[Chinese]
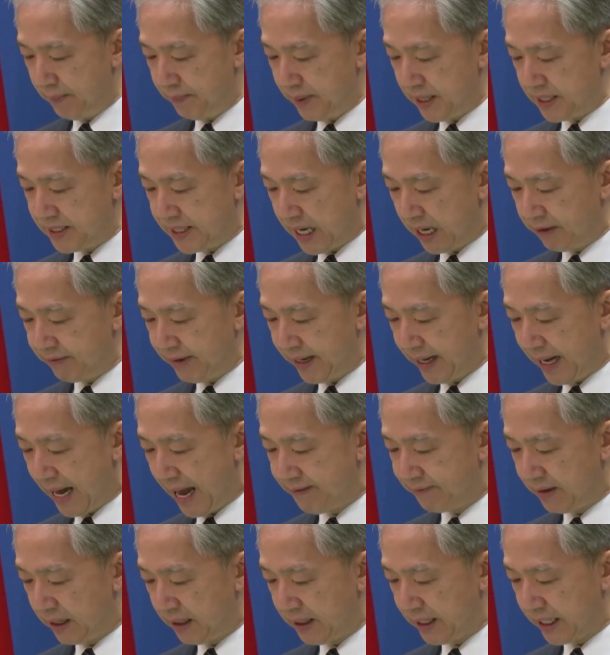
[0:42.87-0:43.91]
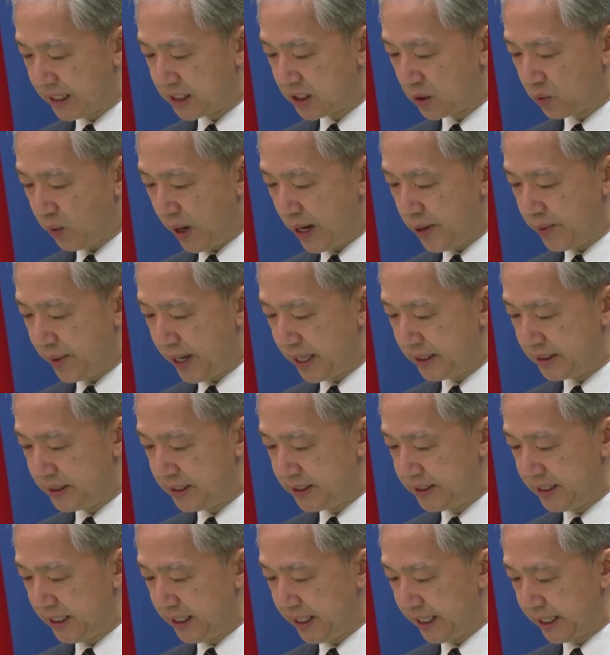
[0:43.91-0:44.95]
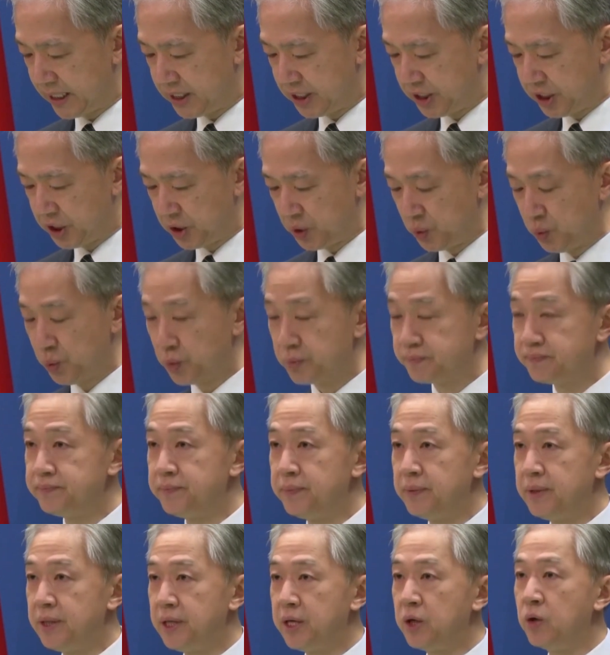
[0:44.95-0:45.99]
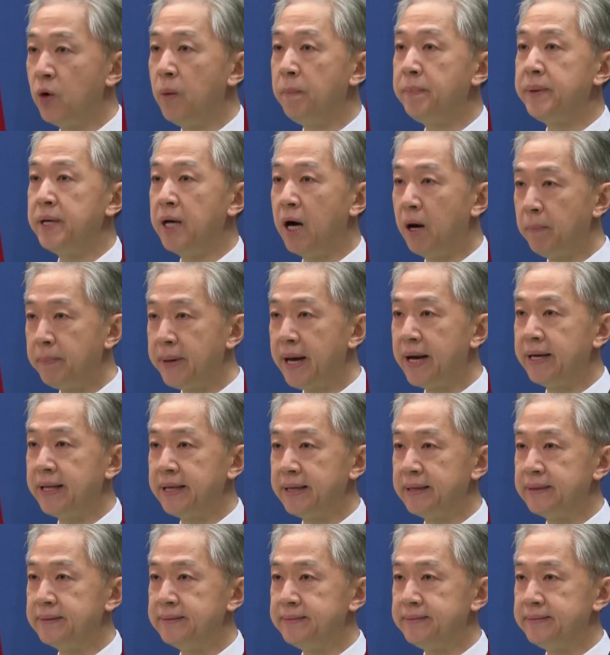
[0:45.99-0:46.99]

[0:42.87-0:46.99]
并将为韩方领事官员执行领事职务提供必要便利。